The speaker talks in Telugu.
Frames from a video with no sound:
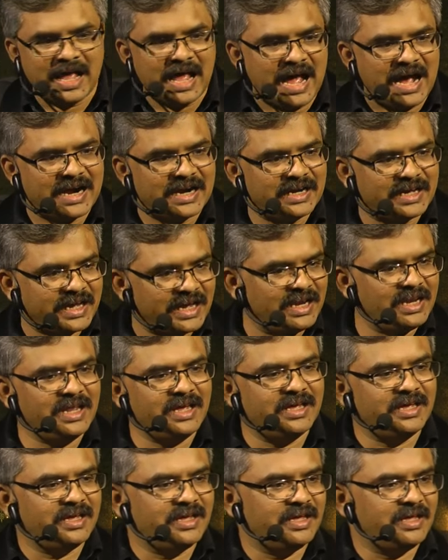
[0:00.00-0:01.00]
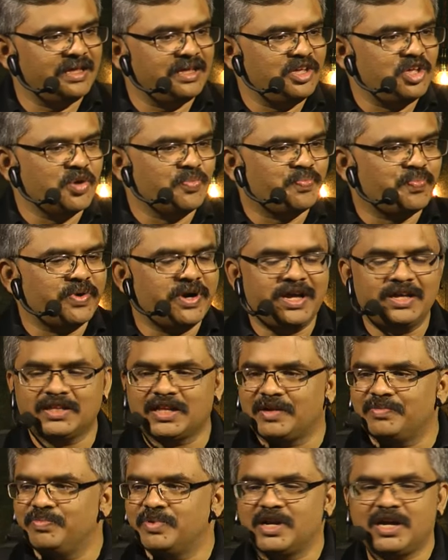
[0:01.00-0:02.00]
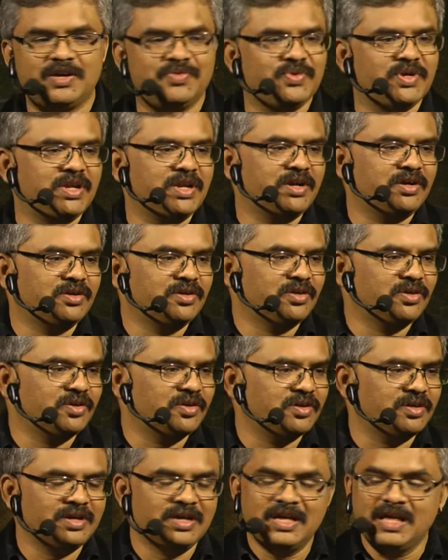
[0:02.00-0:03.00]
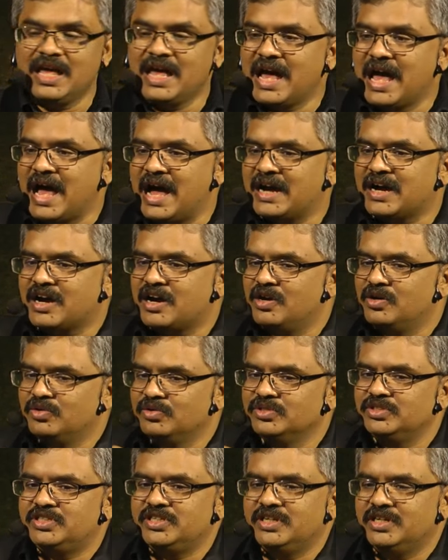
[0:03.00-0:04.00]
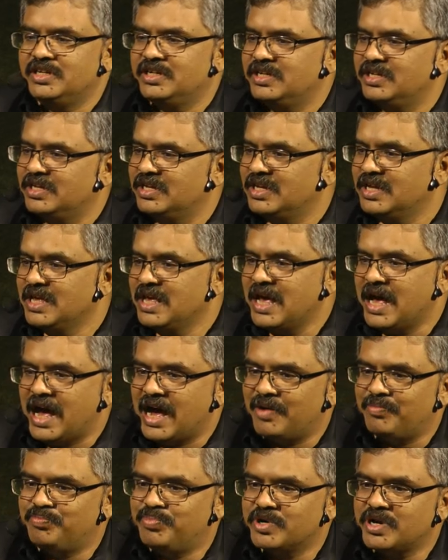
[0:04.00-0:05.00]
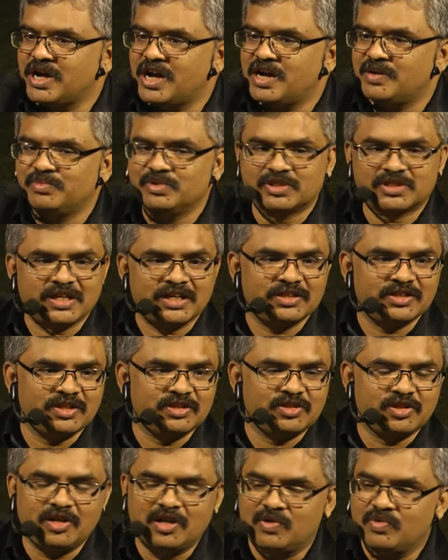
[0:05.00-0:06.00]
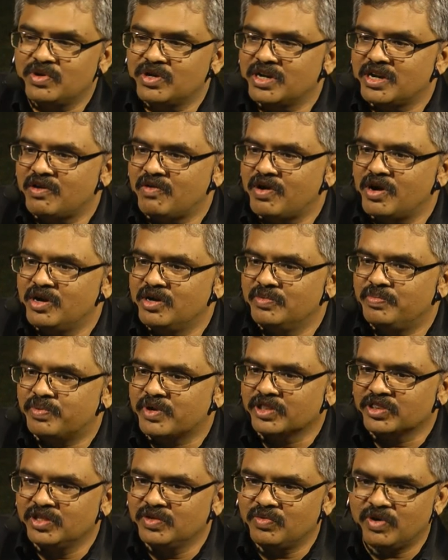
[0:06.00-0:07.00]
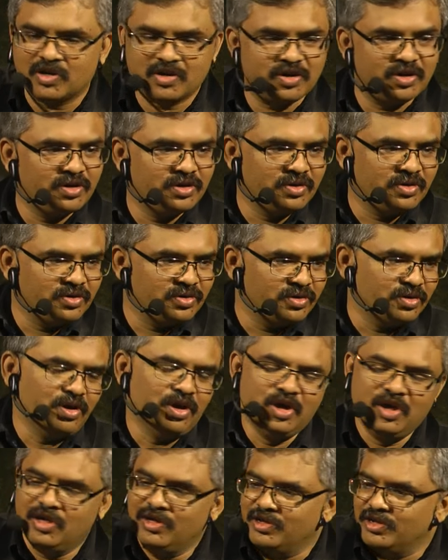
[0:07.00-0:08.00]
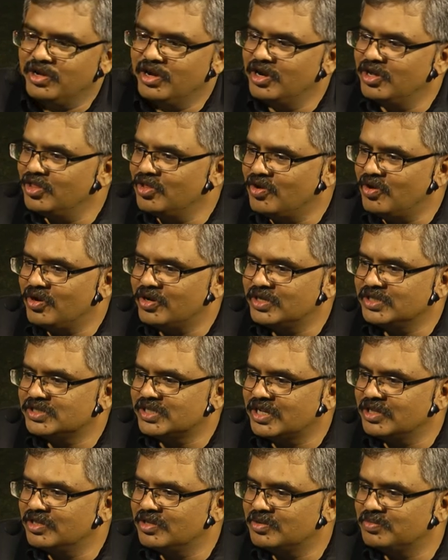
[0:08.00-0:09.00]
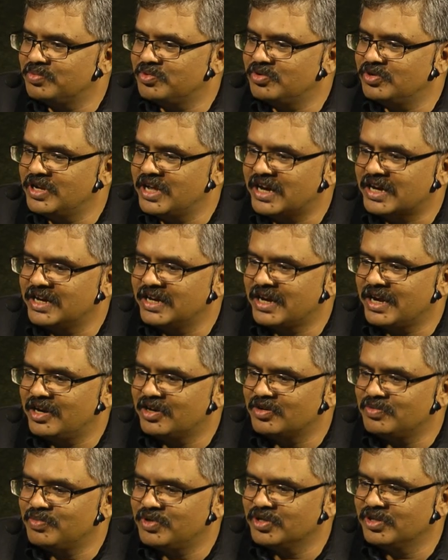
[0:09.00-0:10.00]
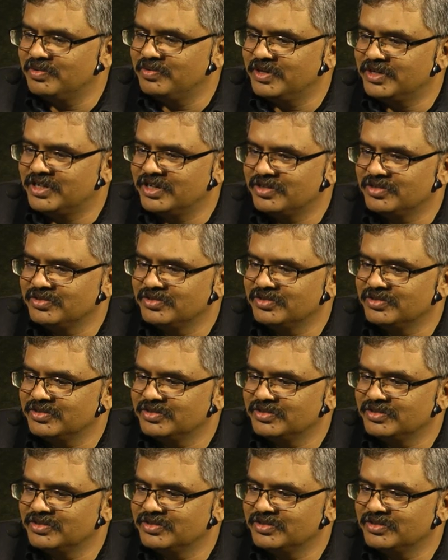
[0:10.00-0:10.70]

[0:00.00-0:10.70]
అక్కడికి వెళ్ళి ఎప్పుడైతే అబ్రహాం వెళ్ళాడో అక్కడి నుంచి అబ్రహాము సంతతిలో ఉన్న వాళ్ళు ప్రతి ఒక్కళ్ళు ఏదో ఒక సందర్భంలో ఎక్కడికి వెళ్ళటం మొదలుపెట్టారు